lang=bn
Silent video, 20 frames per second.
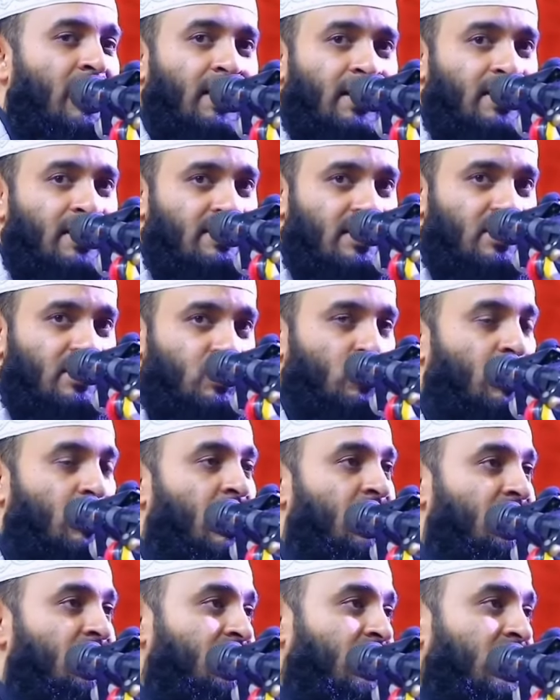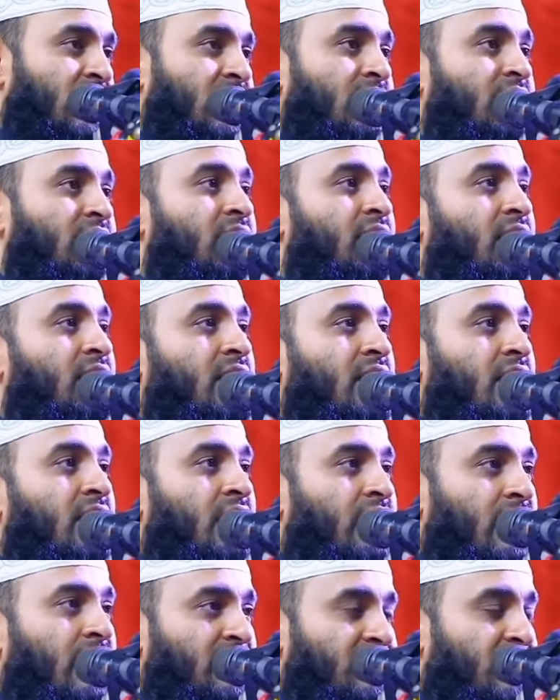কাছে চলে আসলেন
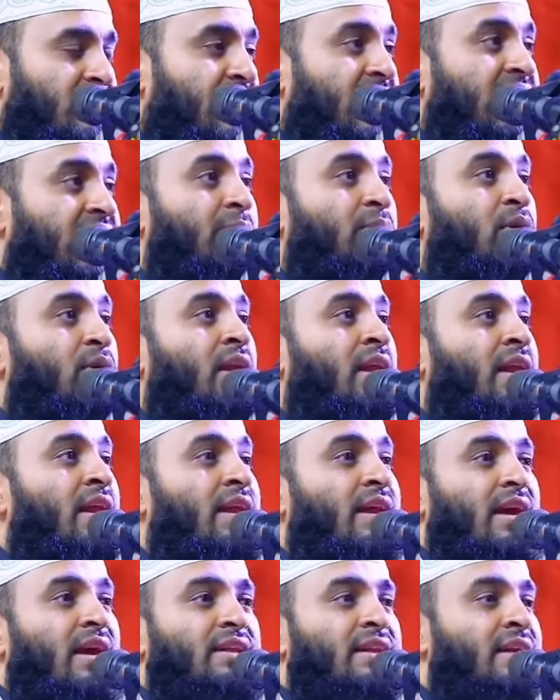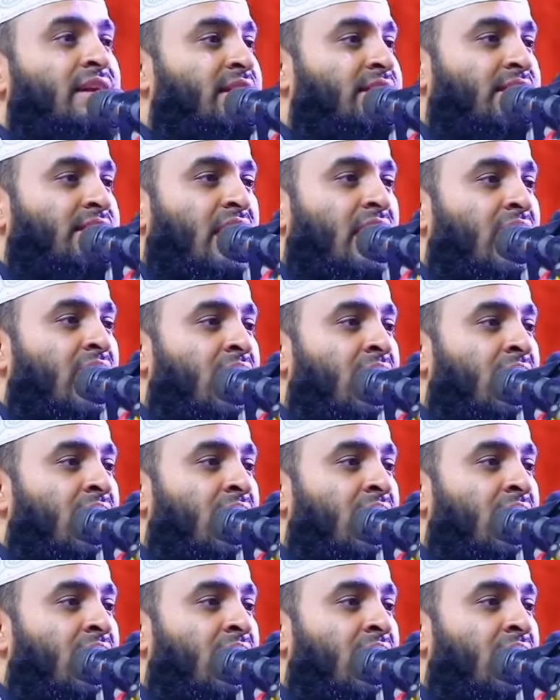এসে ডেকে বললেন খাদিজা